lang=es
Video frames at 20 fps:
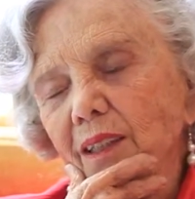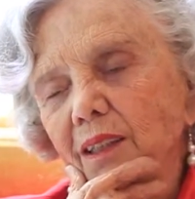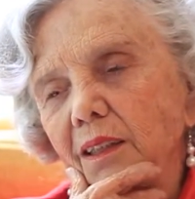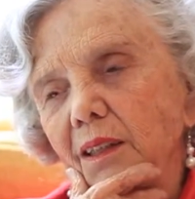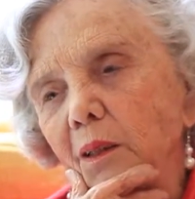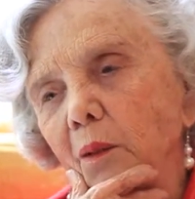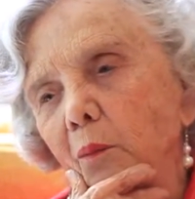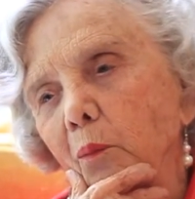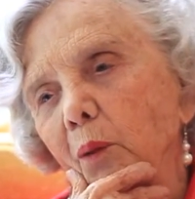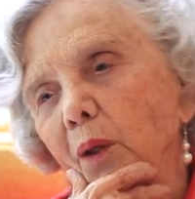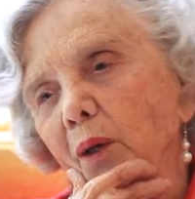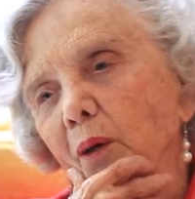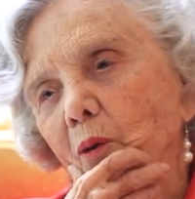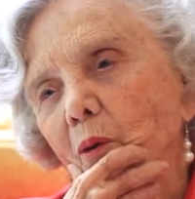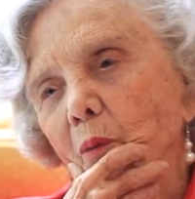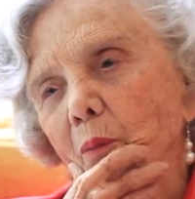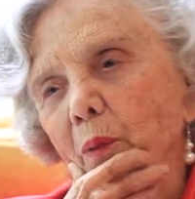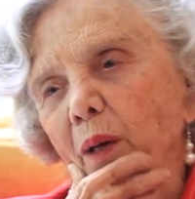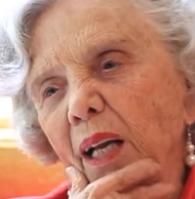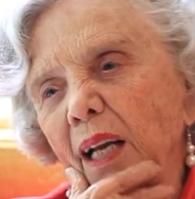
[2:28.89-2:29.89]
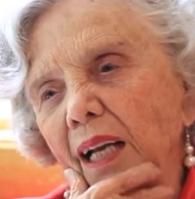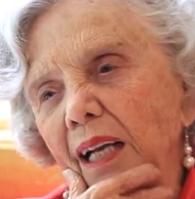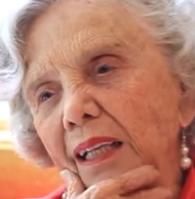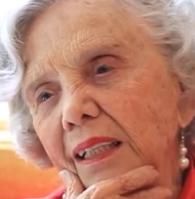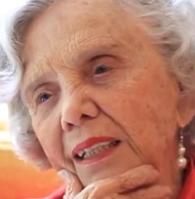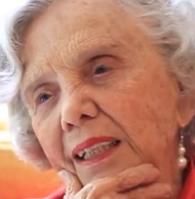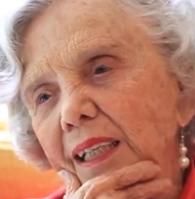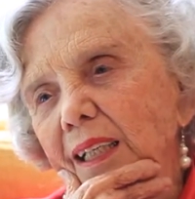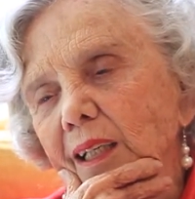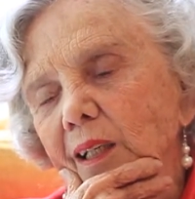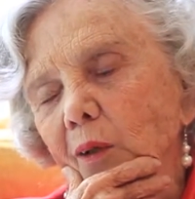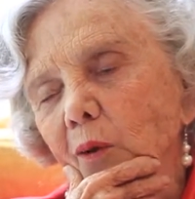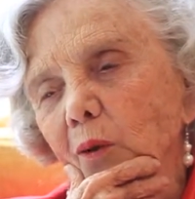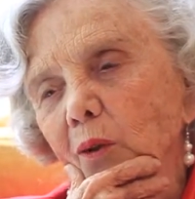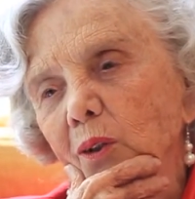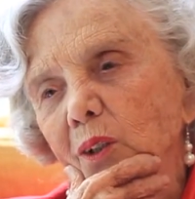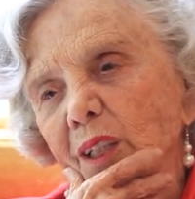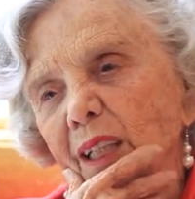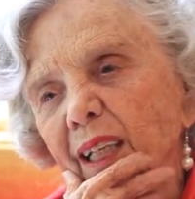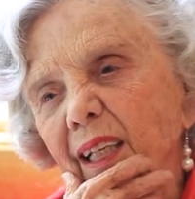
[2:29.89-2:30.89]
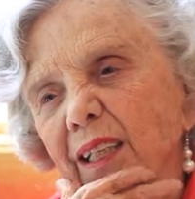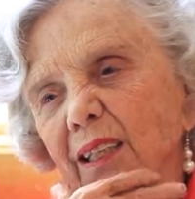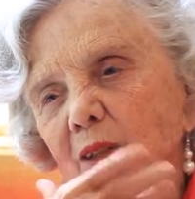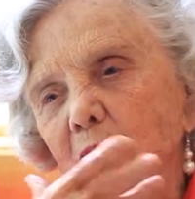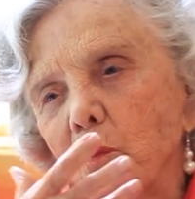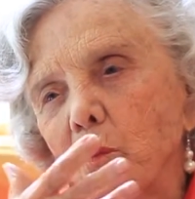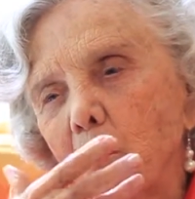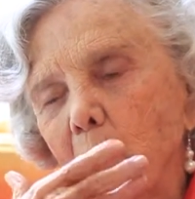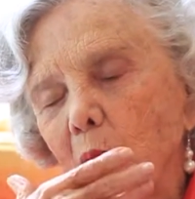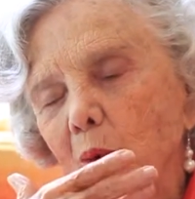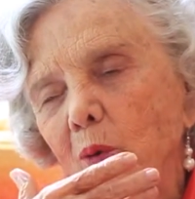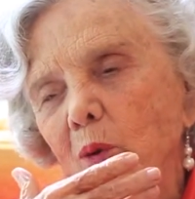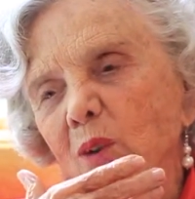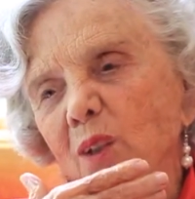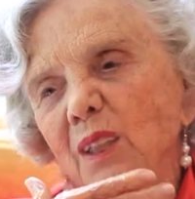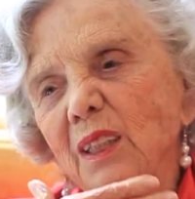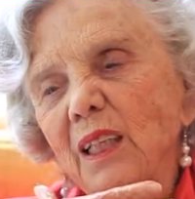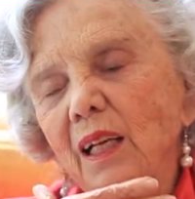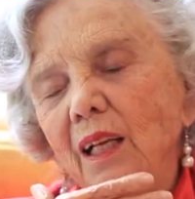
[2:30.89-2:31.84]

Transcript: Que se puede comparar al Quijote, que es un poco